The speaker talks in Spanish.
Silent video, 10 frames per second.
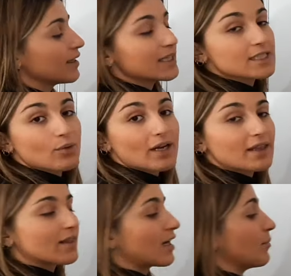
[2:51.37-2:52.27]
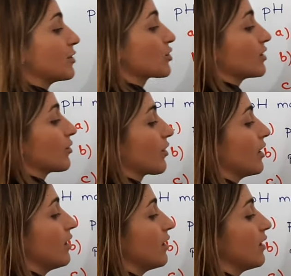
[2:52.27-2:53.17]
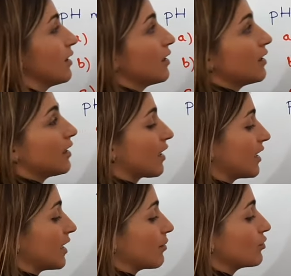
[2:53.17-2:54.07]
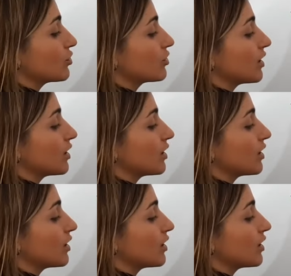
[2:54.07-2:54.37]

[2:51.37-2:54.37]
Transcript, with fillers: es igual a 10 a la menos 14 y rellenamos.